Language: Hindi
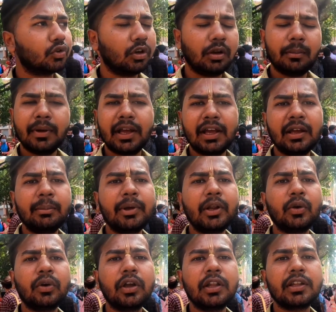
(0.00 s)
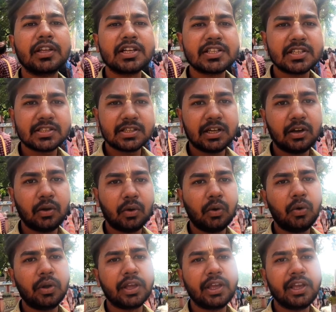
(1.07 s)
सुनने में आया है मेरे को कि दस हज़ार
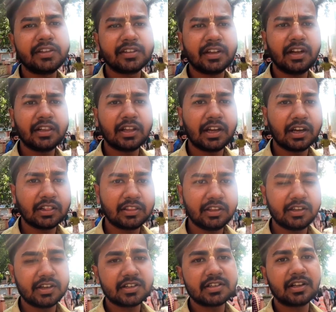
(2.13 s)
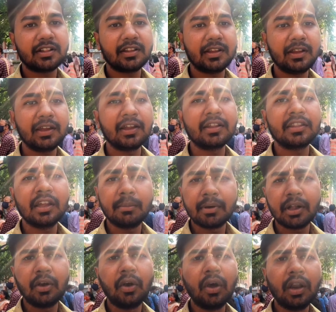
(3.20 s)
लोग एक साथ आरती कर सकते हैं इतना
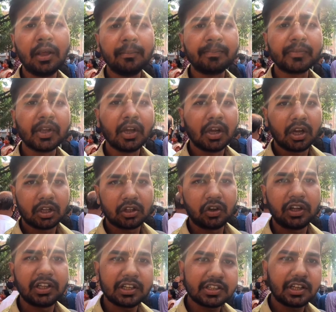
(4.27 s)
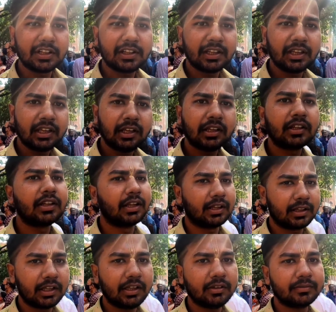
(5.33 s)
बड़ा हॉल है तो अंदर चलते हैं देखते